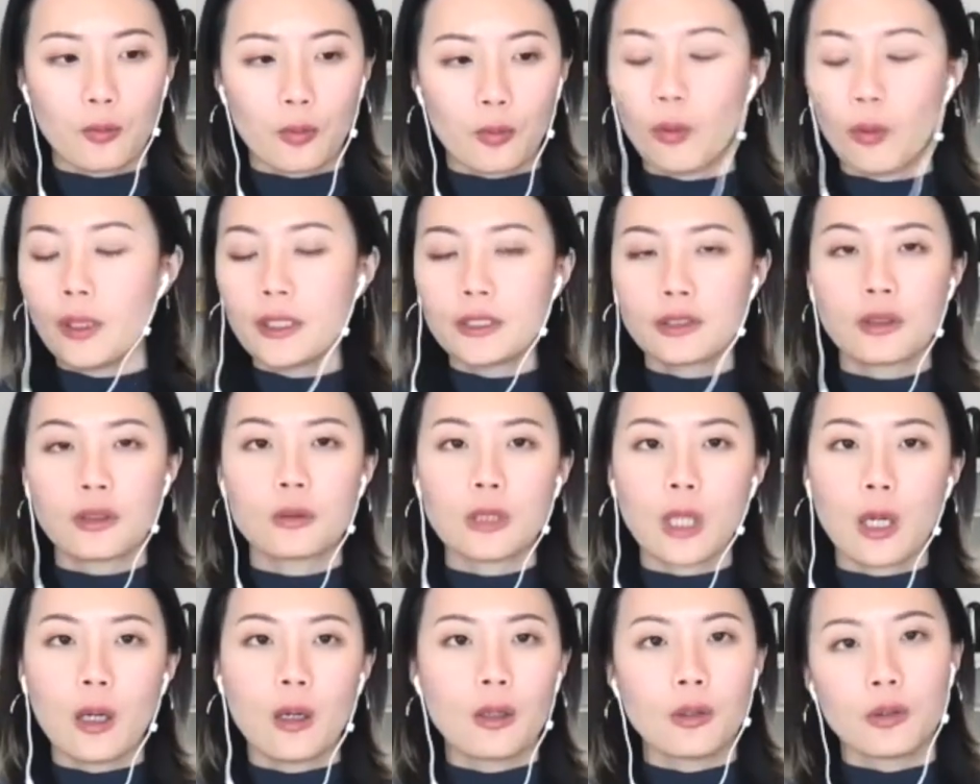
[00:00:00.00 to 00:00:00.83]
我会收
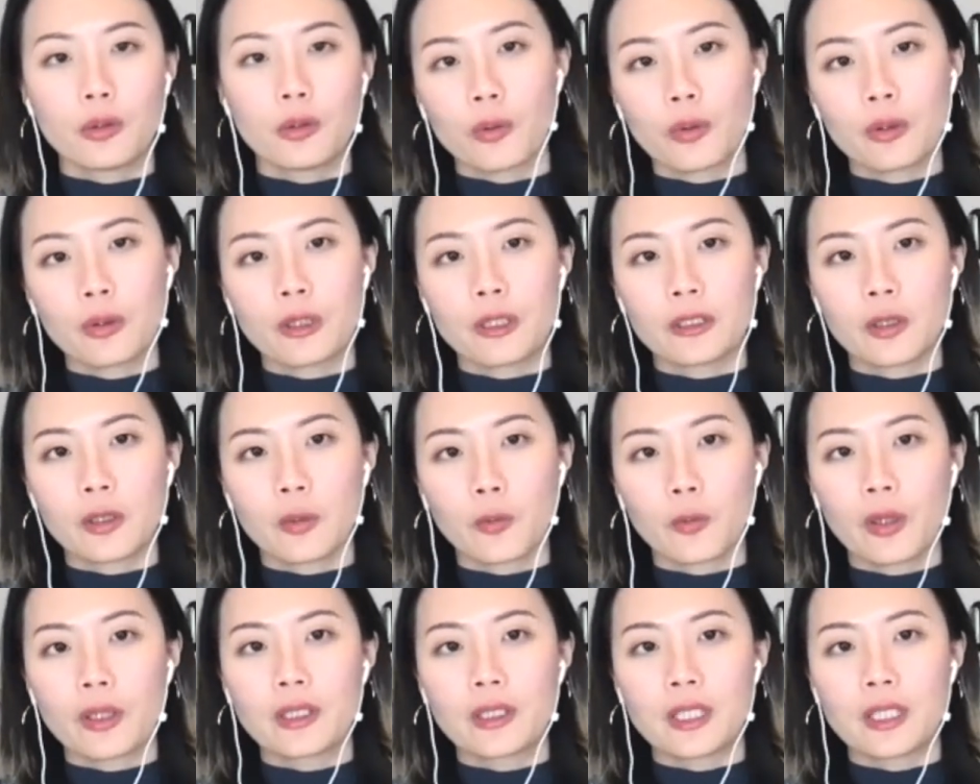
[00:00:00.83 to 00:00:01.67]
到很多人的
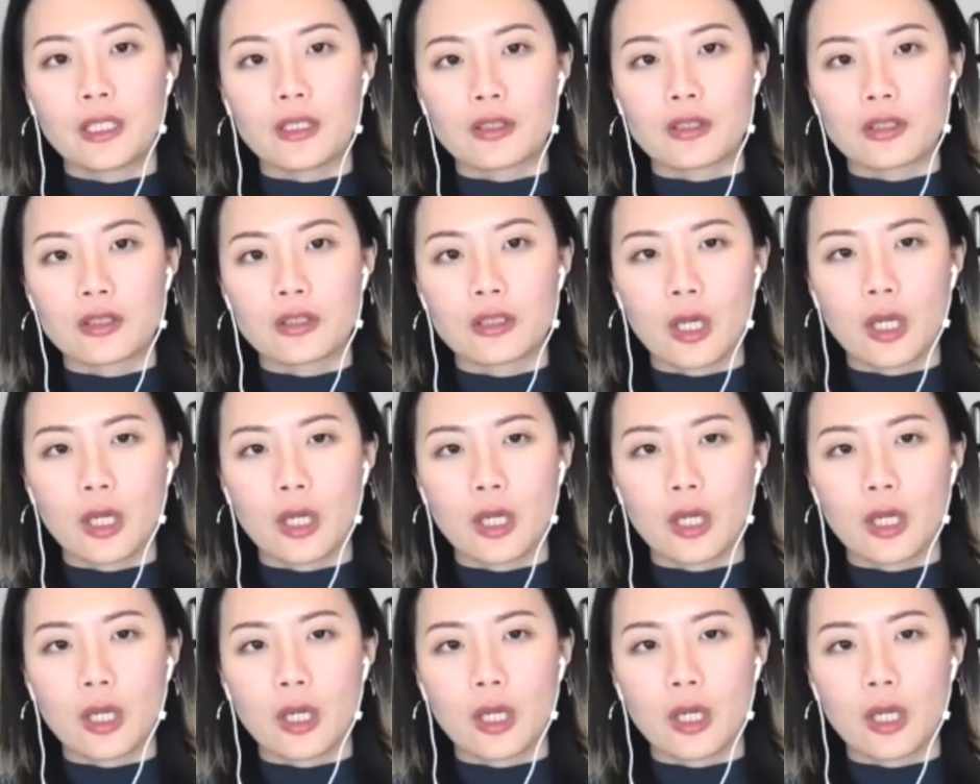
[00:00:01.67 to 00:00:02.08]
问题是：